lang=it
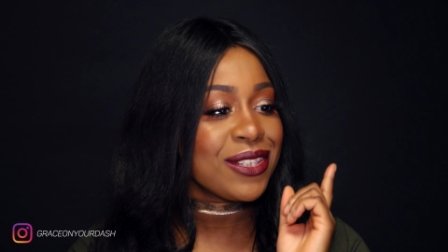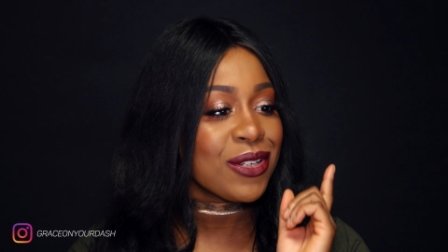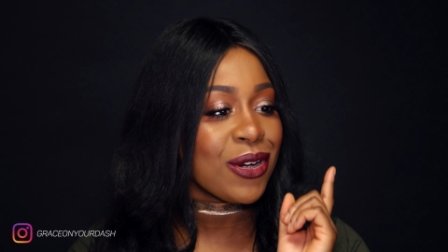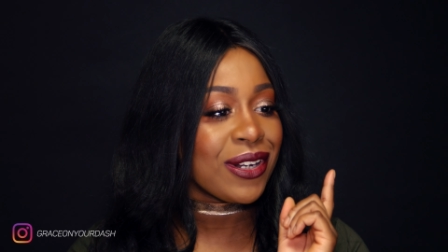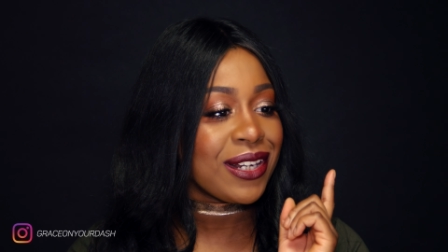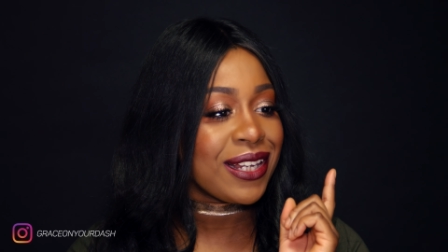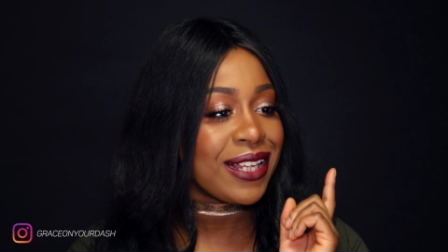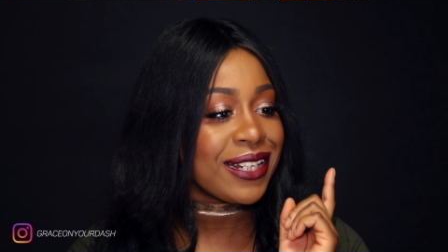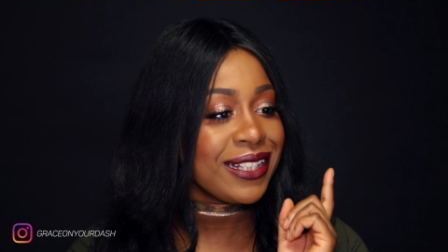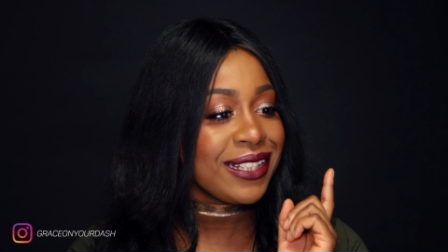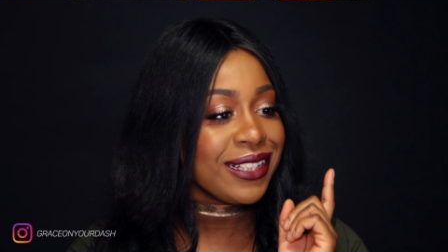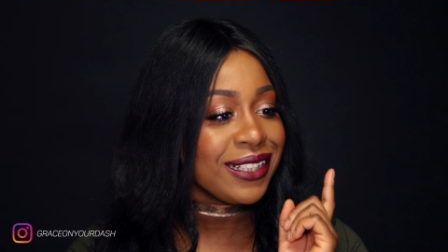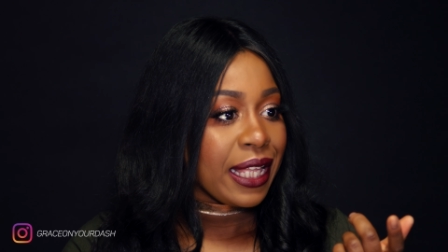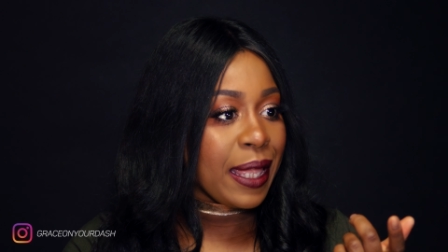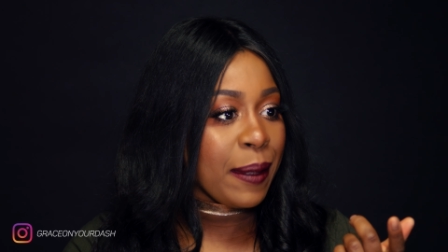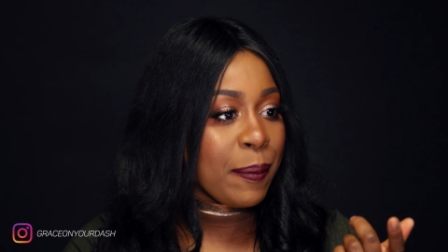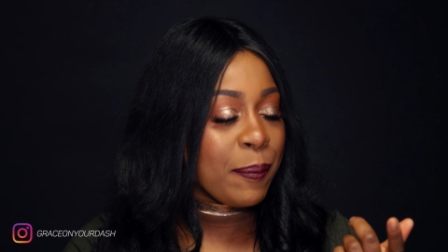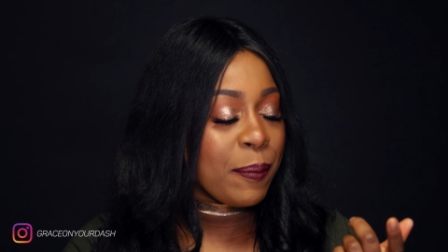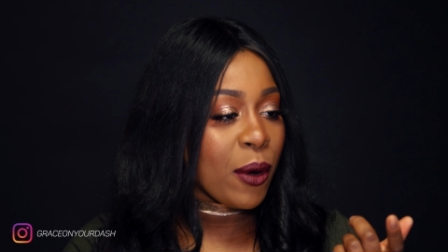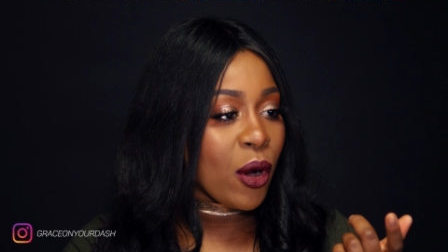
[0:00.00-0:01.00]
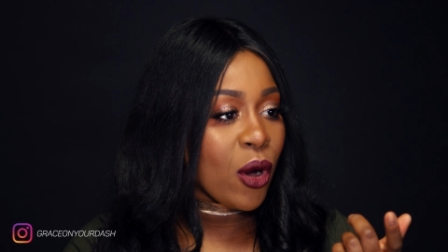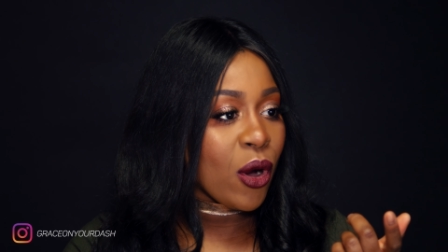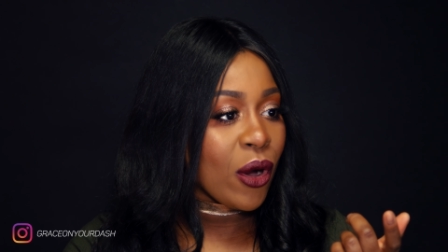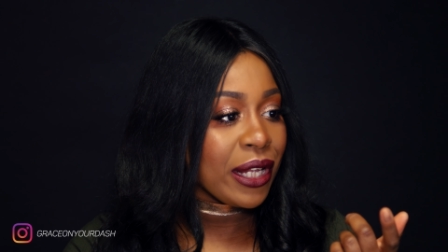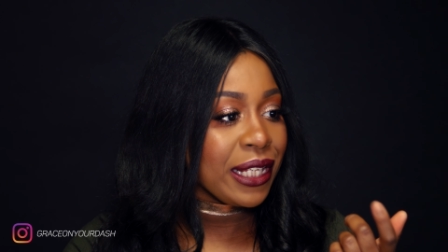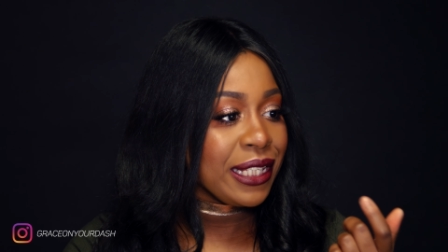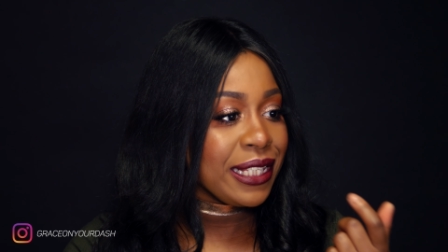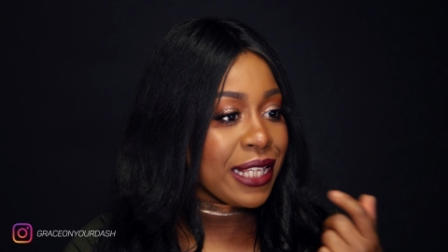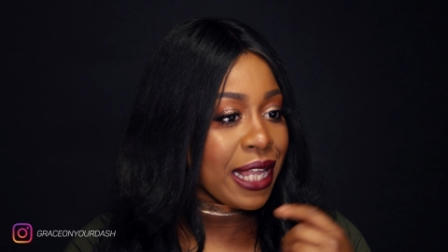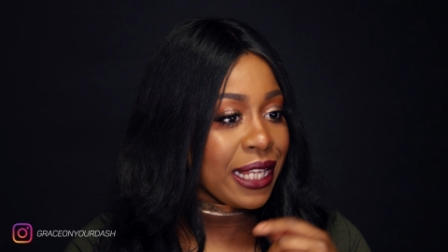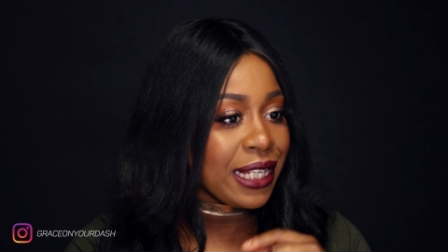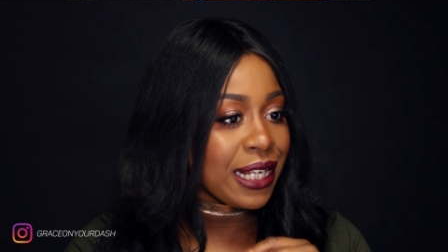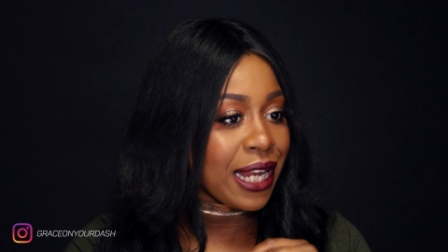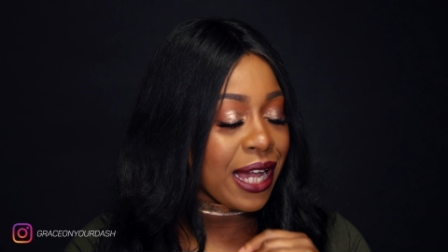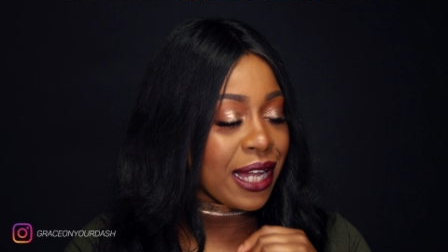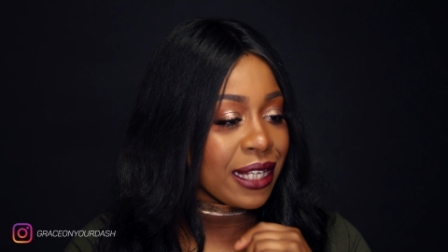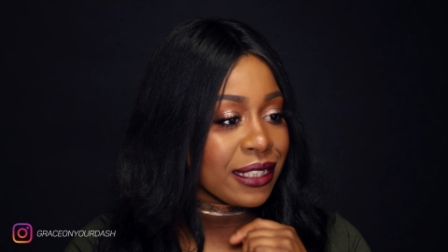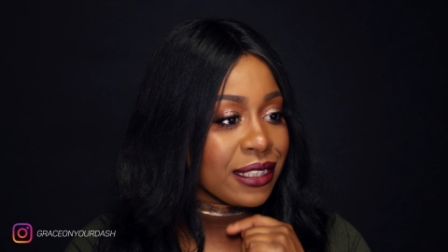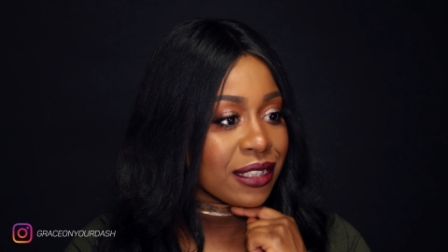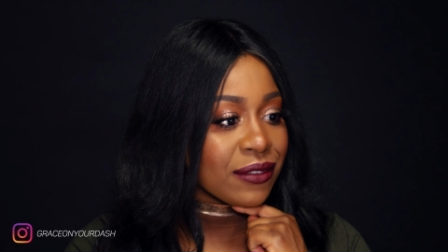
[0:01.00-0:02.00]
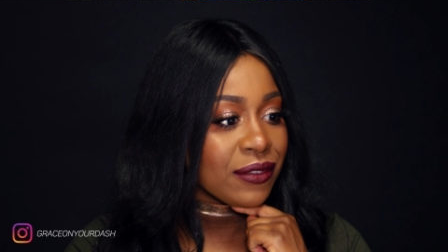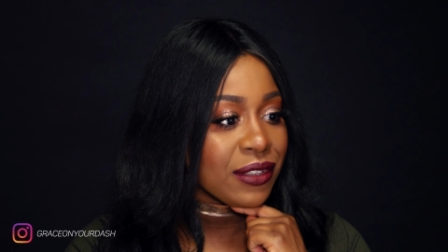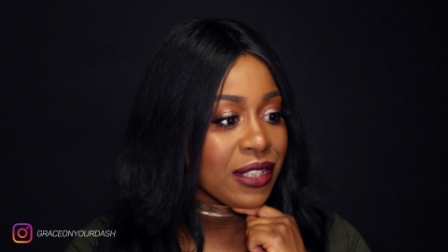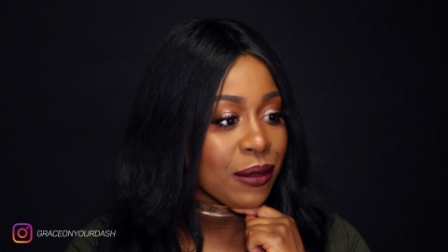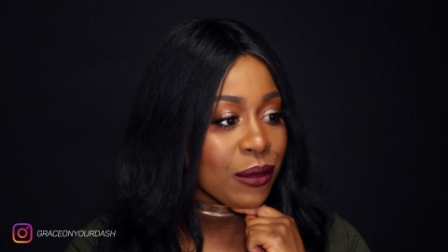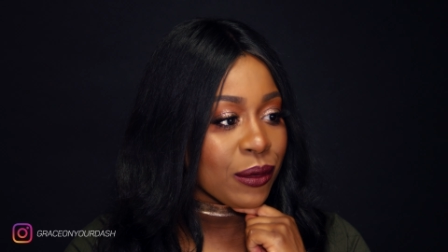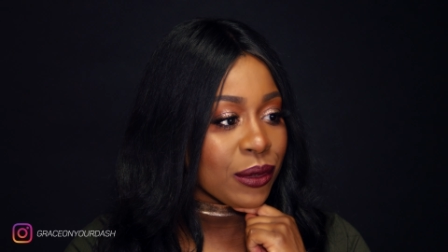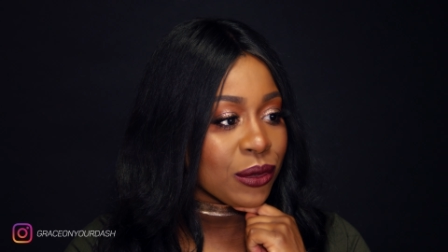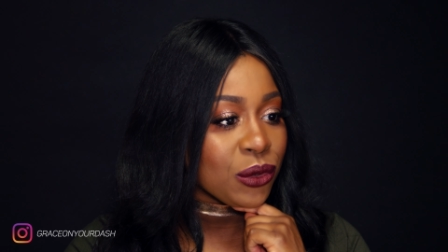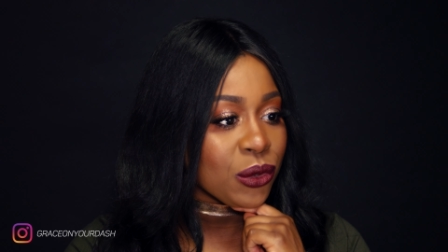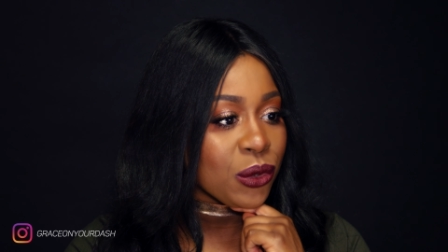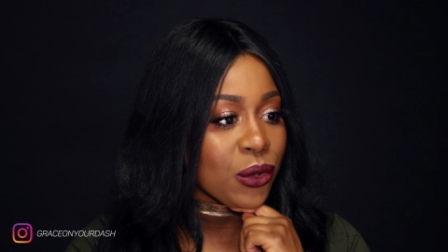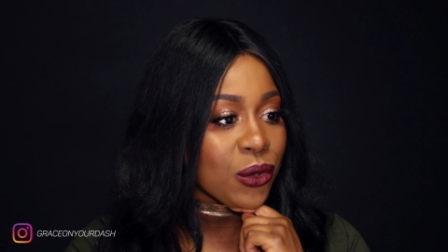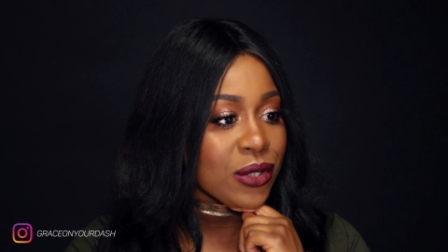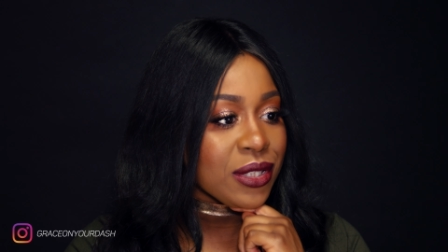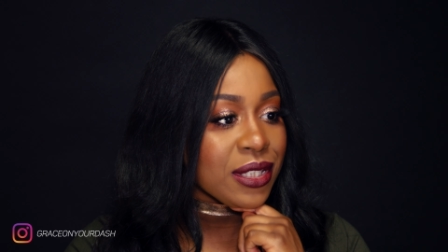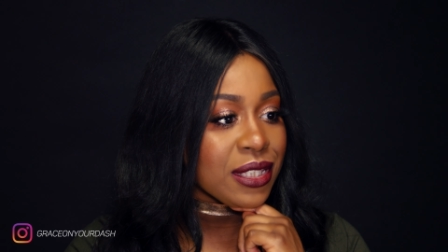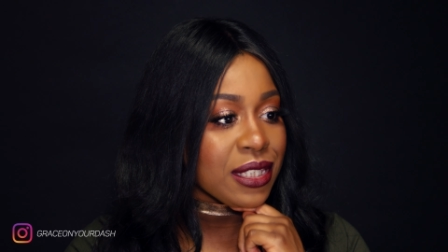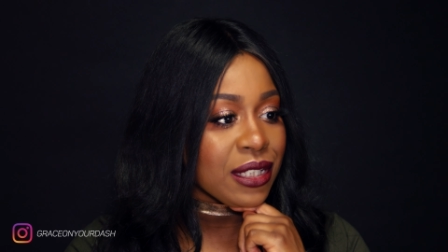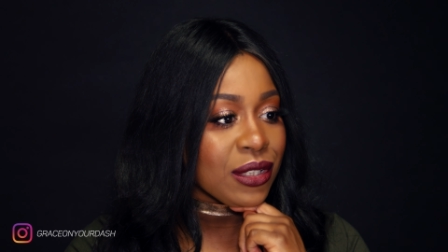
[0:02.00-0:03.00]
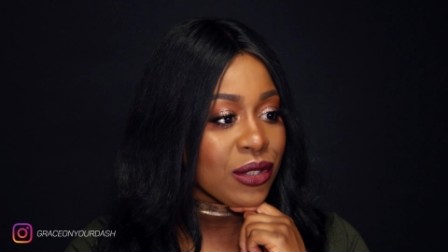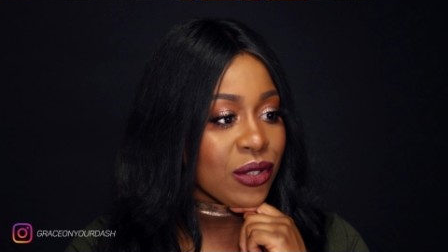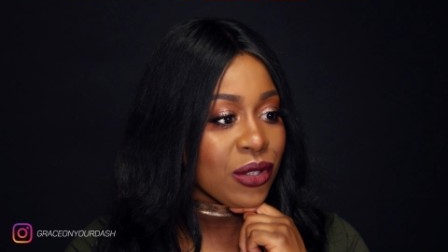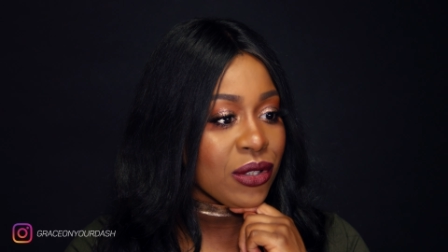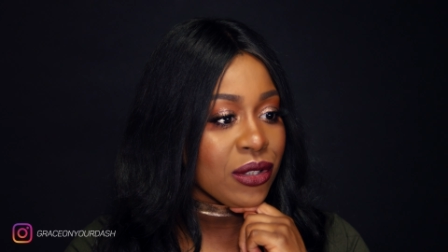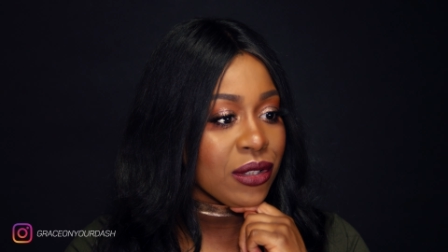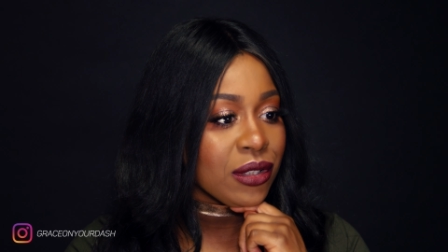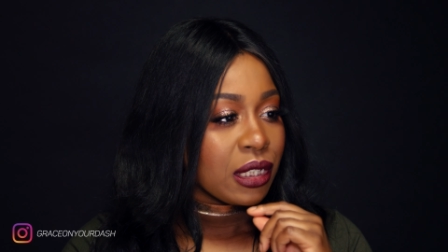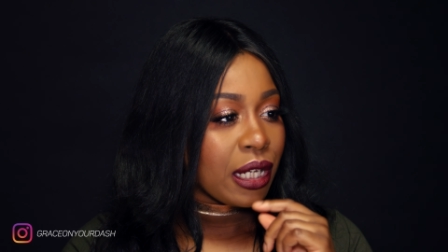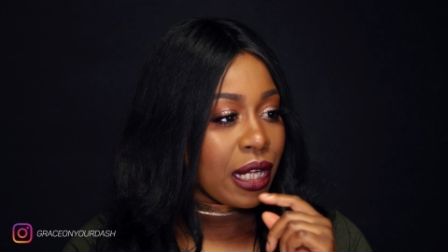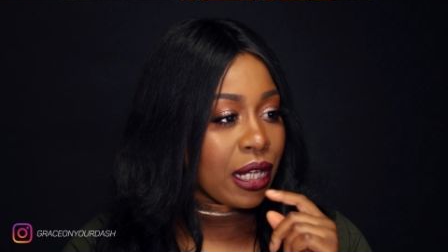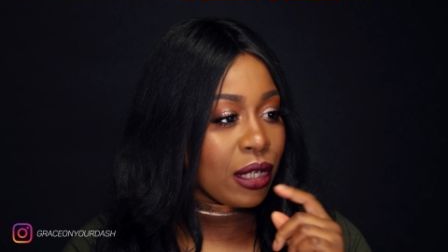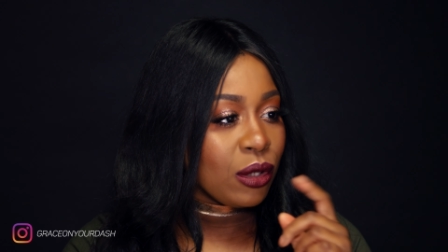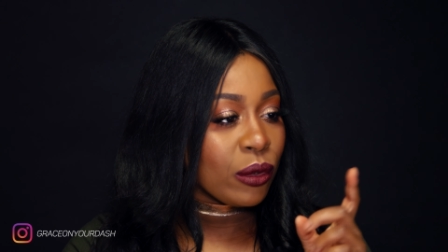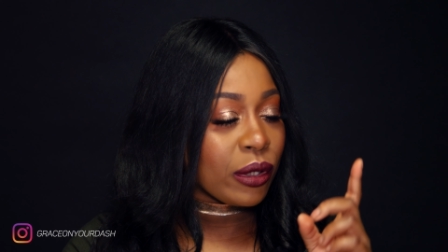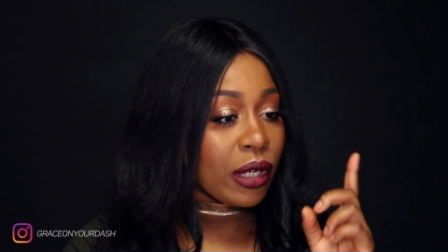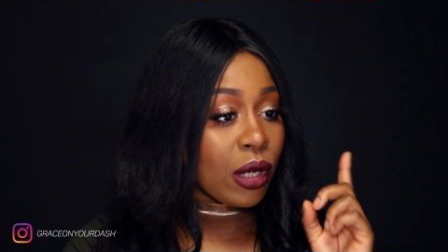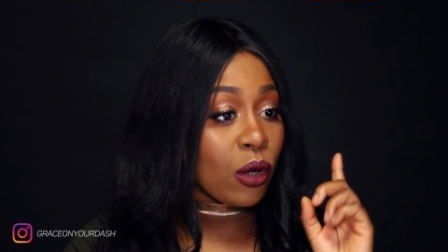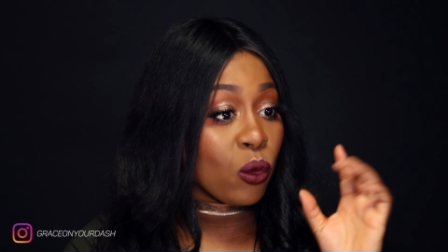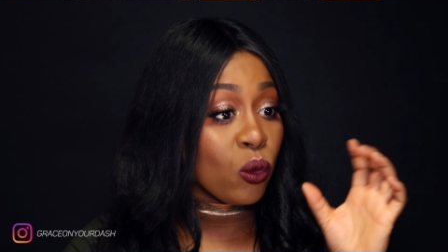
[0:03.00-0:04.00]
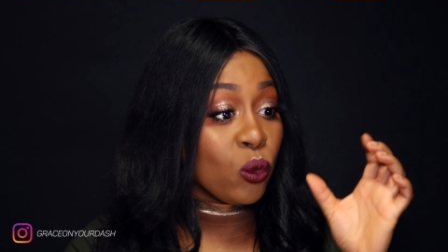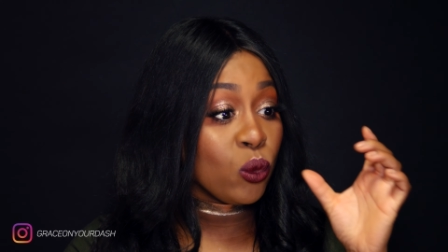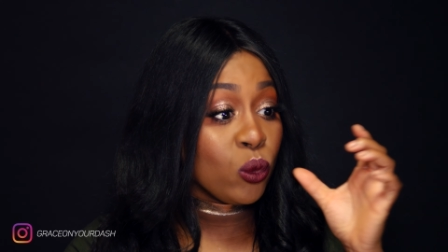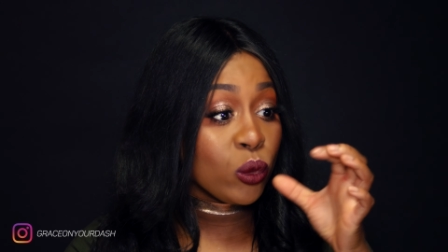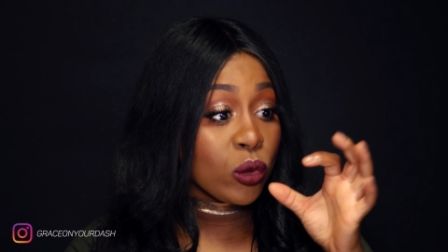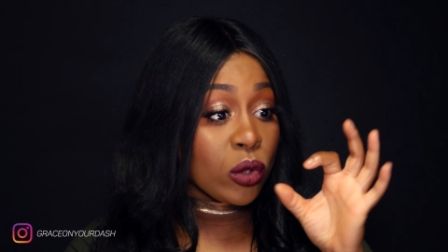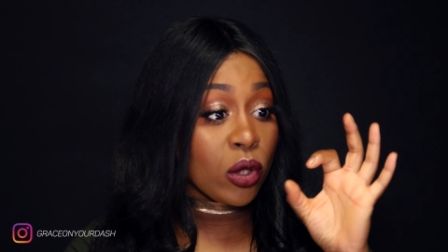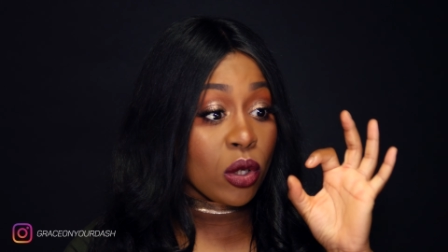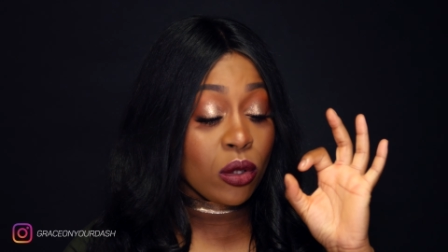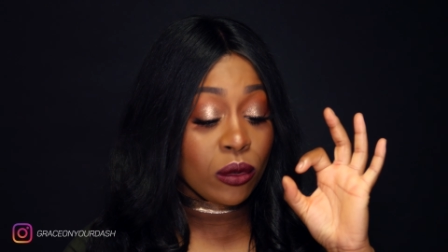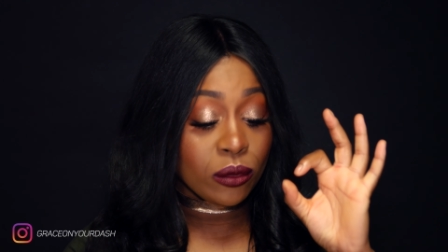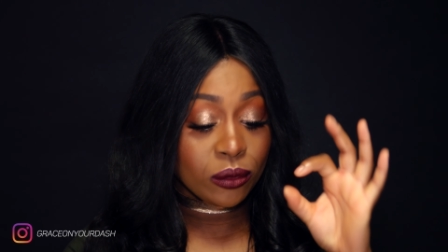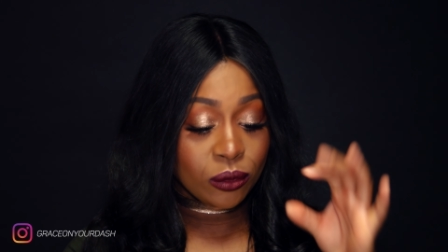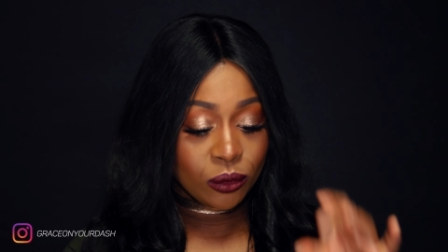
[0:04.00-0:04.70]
dollari e poi gli highlighter vediamo quanto costano allora uno